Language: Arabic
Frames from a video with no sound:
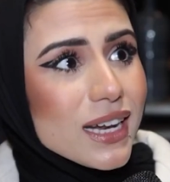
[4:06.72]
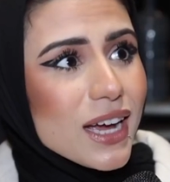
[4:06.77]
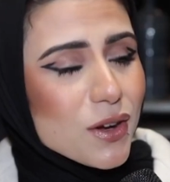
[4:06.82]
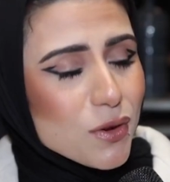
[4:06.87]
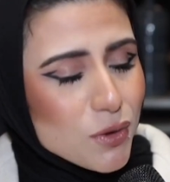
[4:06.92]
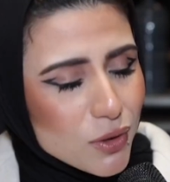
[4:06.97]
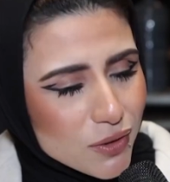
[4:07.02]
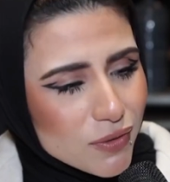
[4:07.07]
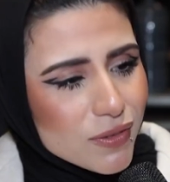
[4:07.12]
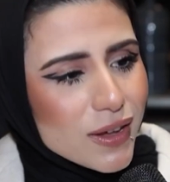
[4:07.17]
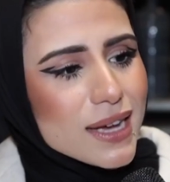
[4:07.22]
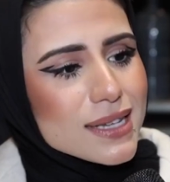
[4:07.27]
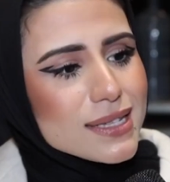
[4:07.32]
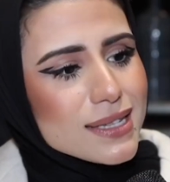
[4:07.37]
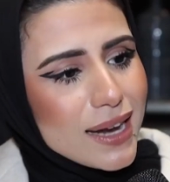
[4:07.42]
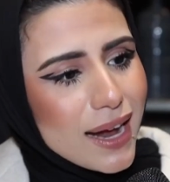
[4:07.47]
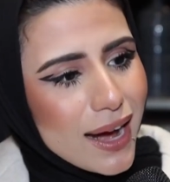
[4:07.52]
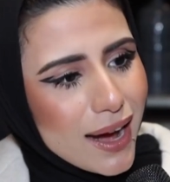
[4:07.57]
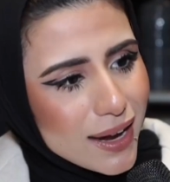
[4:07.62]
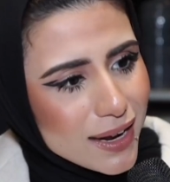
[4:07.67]
اني اكون في
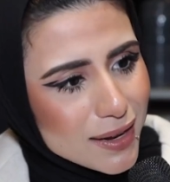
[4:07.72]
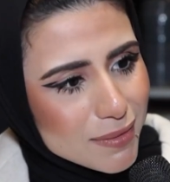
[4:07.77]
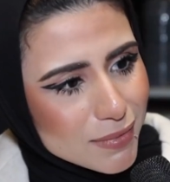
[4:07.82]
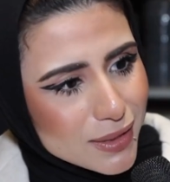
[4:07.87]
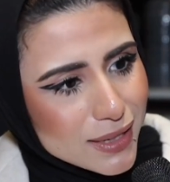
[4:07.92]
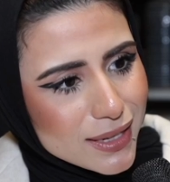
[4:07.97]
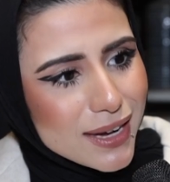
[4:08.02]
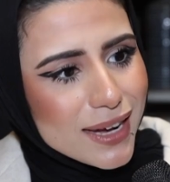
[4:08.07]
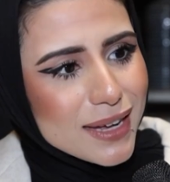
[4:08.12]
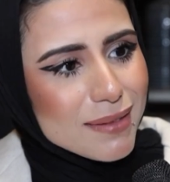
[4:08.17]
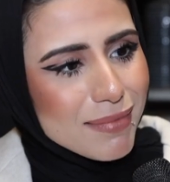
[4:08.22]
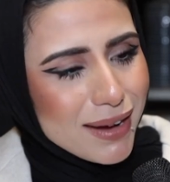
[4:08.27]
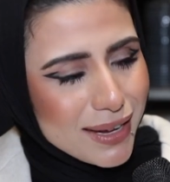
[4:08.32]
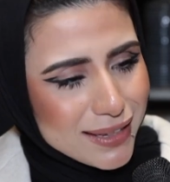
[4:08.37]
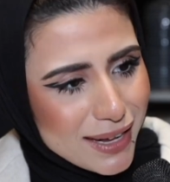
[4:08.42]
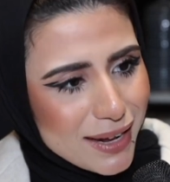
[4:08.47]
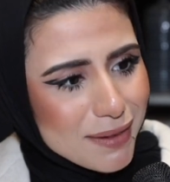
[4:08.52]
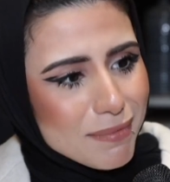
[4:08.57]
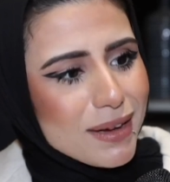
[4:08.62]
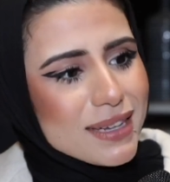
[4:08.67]
كأس العالم الجاي
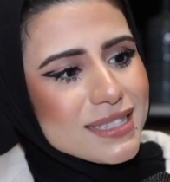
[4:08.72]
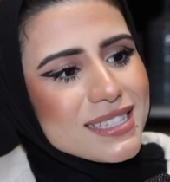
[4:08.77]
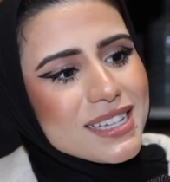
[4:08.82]
بعد اربع